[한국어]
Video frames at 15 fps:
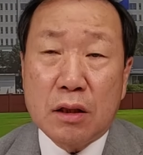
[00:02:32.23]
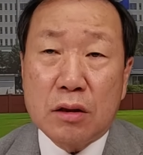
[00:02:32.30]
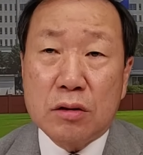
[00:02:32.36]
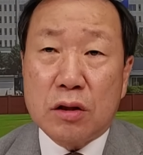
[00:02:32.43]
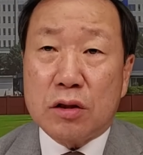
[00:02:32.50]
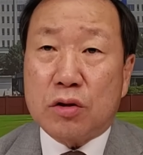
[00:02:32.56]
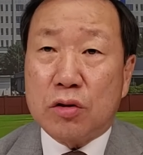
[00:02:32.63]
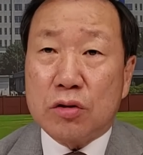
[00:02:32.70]

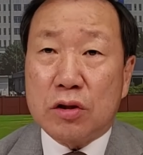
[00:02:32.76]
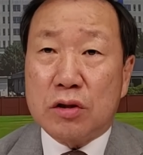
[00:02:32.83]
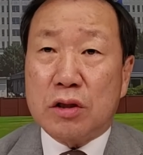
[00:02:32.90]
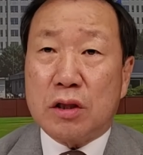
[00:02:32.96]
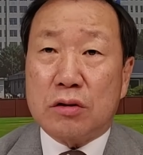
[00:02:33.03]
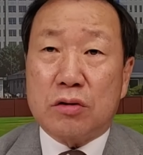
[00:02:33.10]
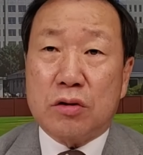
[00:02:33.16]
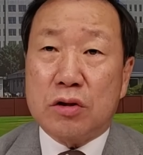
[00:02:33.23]
근데
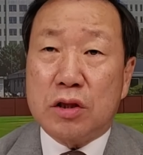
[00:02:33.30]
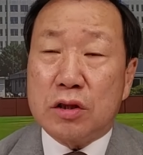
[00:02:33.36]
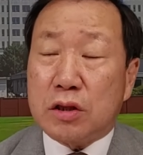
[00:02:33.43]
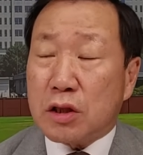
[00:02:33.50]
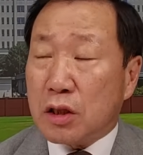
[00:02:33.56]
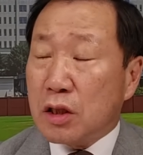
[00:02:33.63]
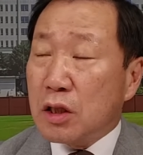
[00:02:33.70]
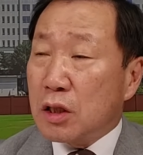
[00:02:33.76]
정진상 전
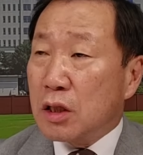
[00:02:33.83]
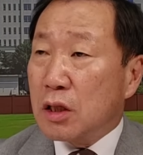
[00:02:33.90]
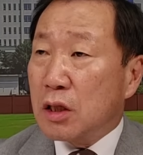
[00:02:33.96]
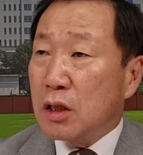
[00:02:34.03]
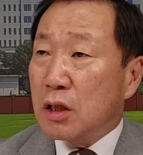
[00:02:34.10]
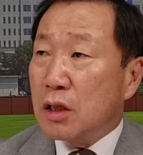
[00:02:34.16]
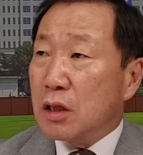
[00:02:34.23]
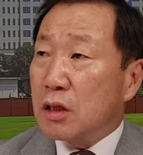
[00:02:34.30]
실장이
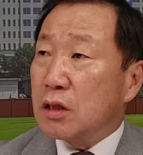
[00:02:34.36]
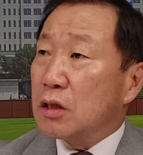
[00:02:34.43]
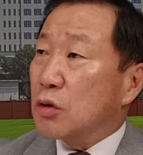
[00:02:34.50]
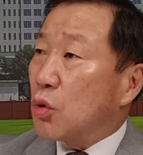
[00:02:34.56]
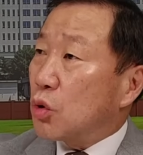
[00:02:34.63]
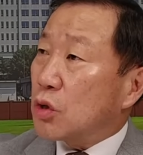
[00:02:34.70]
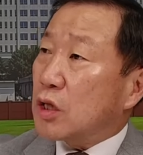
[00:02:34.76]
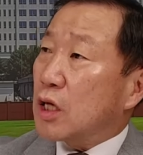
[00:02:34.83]
그
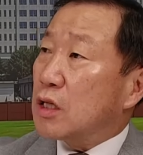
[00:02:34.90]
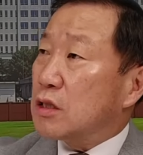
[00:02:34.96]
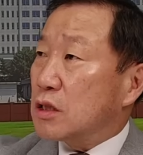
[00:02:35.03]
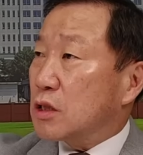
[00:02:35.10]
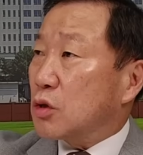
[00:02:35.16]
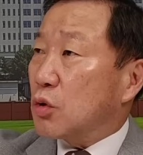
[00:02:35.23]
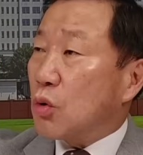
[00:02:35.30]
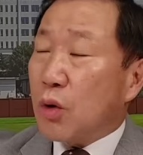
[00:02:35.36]
호텔
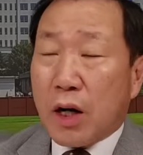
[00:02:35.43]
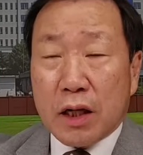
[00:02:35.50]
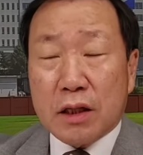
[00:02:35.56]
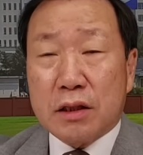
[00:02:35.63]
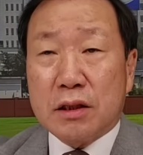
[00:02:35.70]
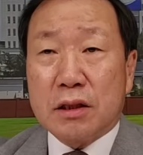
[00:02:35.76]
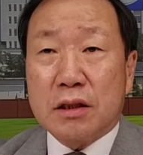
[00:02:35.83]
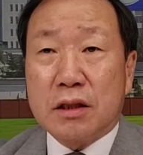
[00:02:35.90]
짓고
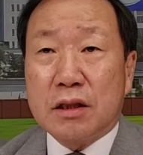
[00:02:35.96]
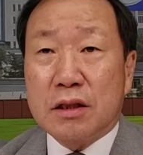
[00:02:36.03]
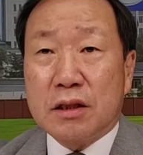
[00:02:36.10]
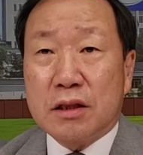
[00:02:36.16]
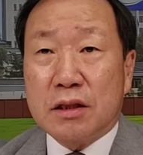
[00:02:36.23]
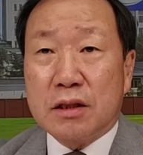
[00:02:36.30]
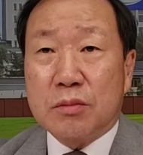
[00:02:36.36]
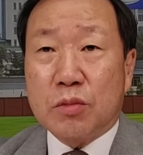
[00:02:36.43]
하는
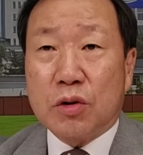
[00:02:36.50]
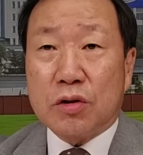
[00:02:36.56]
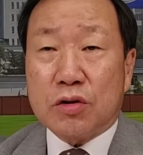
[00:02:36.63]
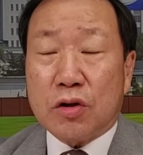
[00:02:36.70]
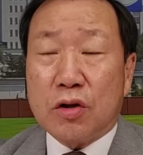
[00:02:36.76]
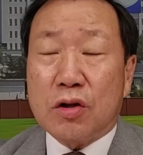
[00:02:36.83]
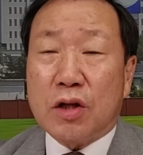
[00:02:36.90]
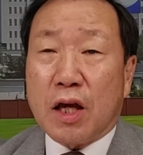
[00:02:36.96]
그 뭐
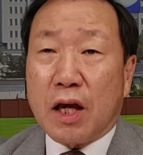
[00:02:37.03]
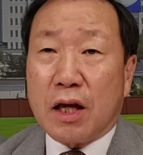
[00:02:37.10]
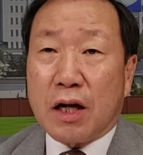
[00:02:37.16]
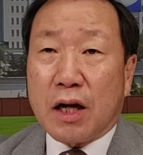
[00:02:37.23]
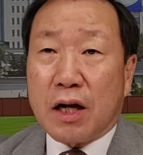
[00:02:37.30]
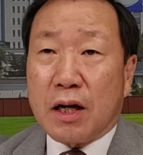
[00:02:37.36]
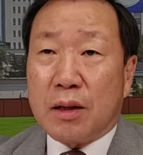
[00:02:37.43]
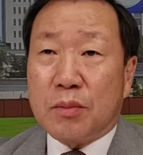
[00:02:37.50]

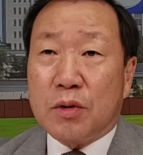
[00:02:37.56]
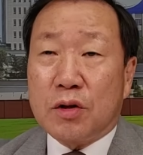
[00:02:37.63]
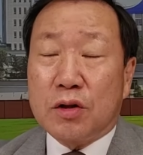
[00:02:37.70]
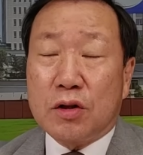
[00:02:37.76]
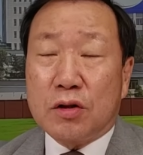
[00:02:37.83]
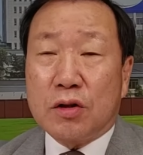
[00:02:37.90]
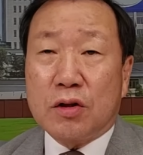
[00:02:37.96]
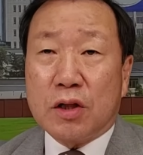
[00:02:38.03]
설계나 뭐
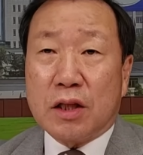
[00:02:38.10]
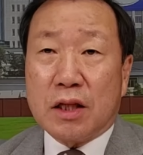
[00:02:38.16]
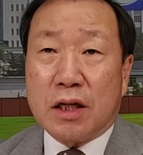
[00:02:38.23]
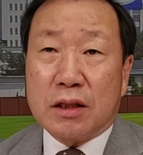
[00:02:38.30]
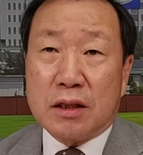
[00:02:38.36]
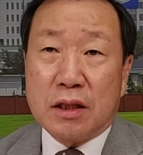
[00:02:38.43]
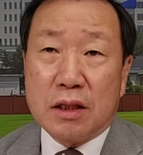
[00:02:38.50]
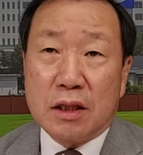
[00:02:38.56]
이런 거에
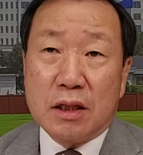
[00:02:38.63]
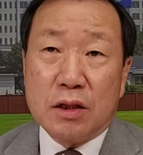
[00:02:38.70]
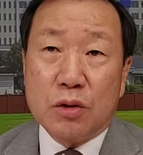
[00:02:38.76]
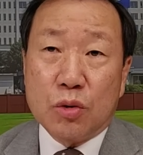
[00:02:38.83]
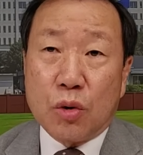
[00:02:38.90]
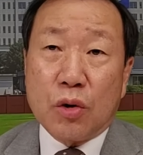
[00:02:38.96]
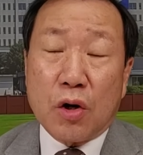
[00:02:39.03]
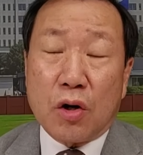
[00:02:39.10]
대한
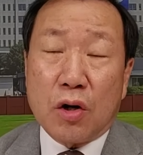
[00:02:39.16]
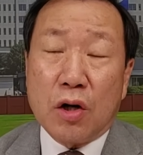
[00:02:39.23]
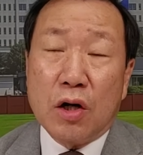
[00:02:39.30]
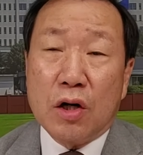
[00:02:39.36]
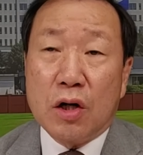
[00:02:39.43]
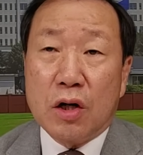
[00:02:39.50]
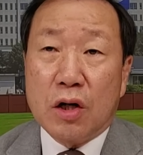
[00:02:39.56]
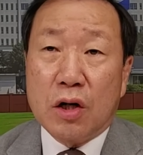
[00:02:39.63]
용역,
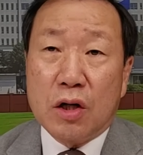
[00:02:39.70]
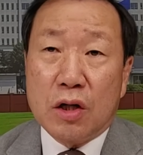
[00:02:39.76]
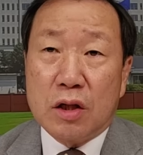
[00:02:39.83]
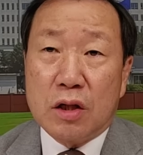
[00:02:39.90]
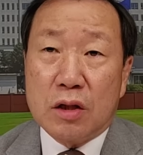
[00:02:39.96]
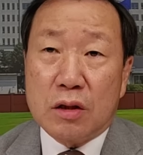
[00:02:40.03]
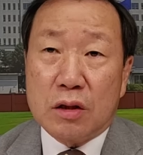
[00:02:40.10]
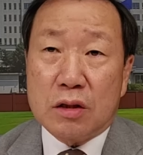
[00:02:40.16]

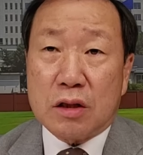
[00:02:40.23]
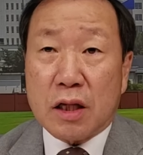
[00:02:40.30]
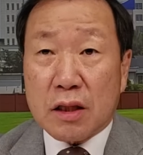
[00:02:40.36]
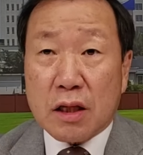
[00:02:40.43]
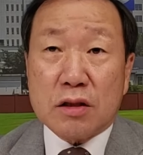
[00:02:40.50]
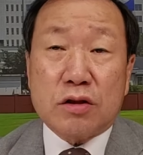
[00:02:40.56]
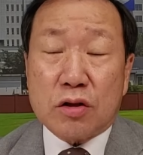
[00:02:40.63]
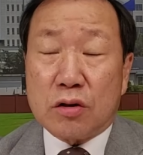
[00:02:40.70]
그
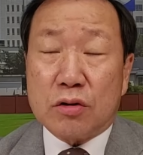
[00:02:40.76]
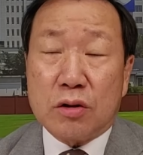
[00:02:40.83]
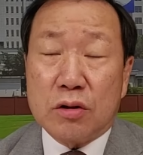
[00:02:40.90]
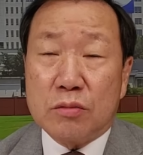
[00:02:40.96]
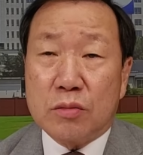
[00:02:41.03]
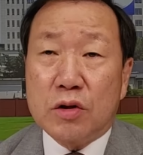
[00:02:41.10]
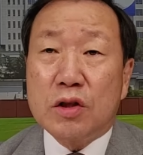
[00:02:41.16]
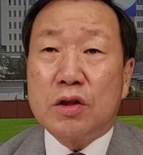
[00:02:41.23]
타당성
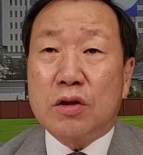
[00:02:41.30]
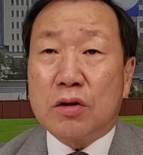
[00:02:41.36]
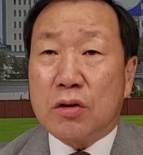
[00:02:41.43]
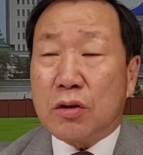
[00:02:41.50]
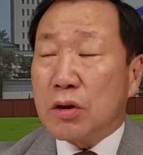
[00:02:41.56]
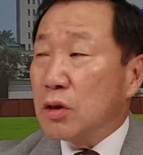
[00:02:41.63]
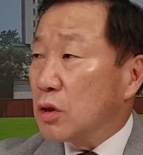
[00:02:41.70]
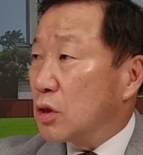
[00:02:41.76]
뭐 이런
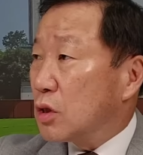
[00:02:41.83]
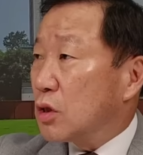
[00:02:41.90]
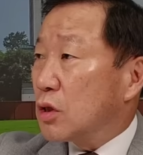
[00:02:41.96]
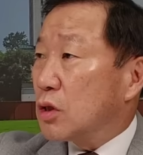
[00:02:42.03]
거를